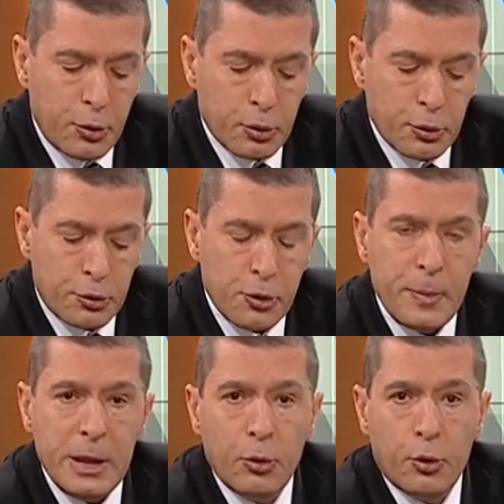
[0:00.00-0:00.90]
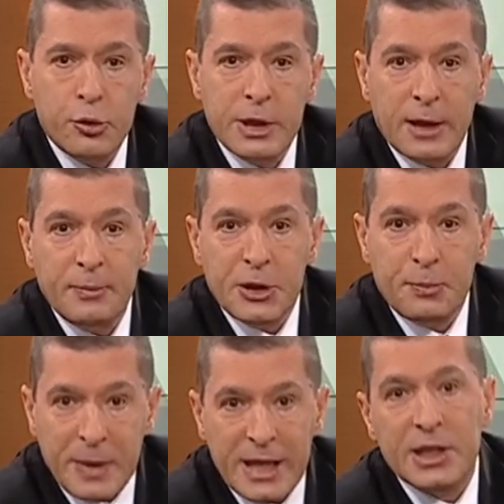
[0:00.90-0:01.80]
kuruluşu
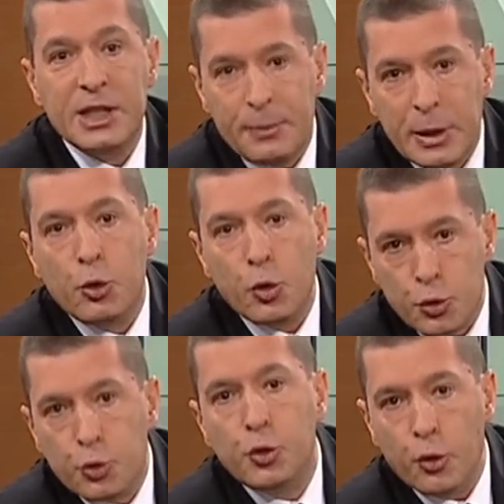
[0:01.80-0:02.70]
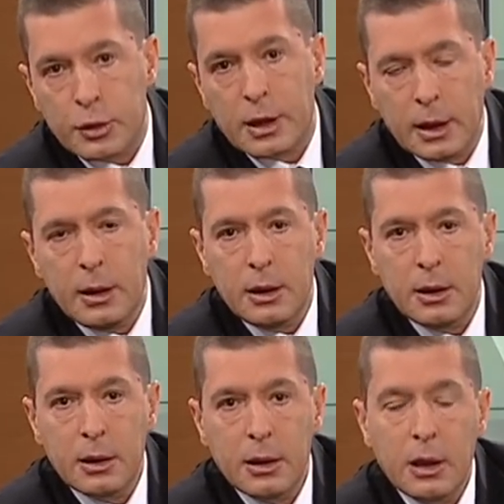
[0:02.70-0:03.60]
1971 gibi gözüküyorsa da
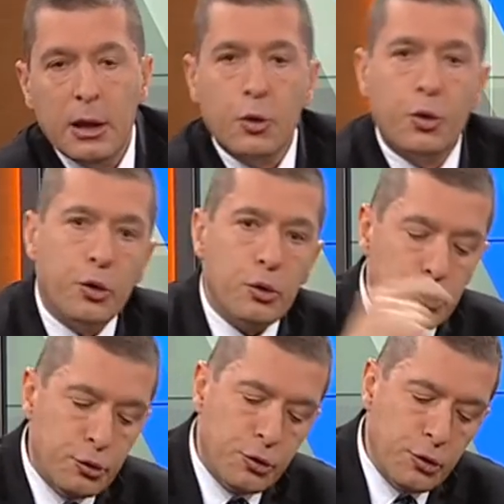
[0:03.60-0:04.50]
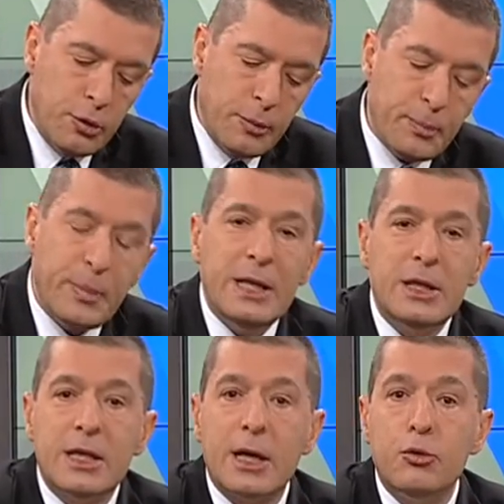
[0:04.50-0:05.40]
kuruluşu
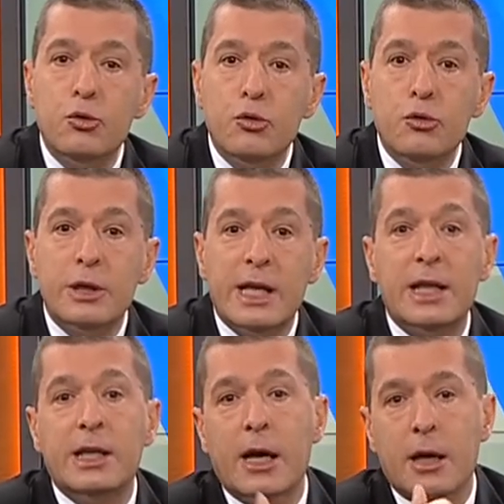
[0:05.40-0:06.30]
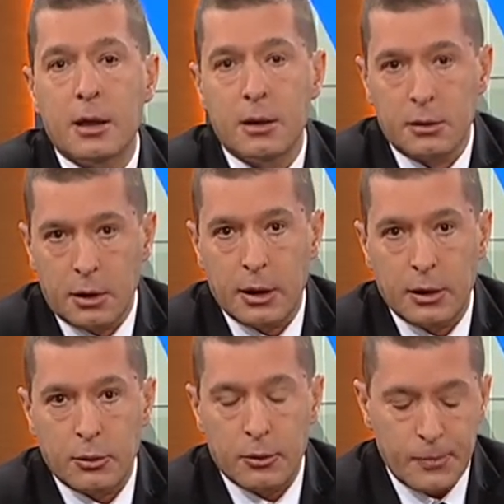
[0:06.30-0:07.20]
1807'ye
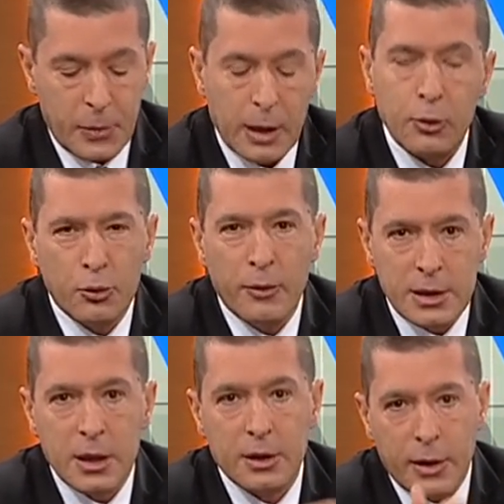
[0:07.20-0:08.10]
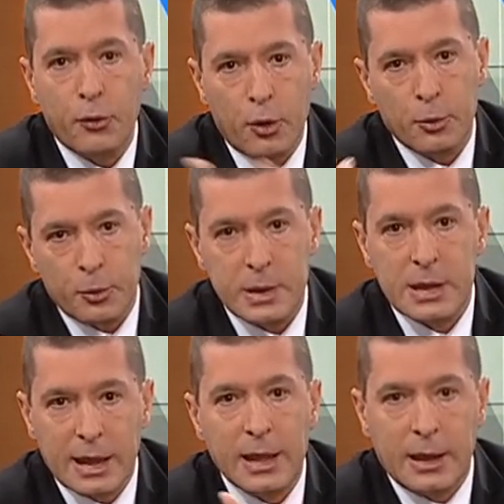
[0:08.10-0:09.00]
dayanıyor. Hani üniversite reformu
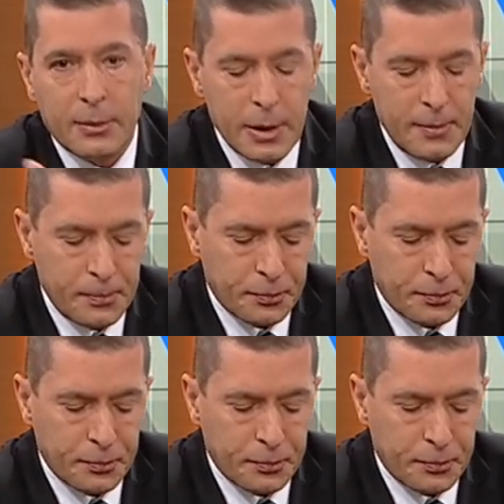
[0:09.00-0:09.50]
bizdeki gibi.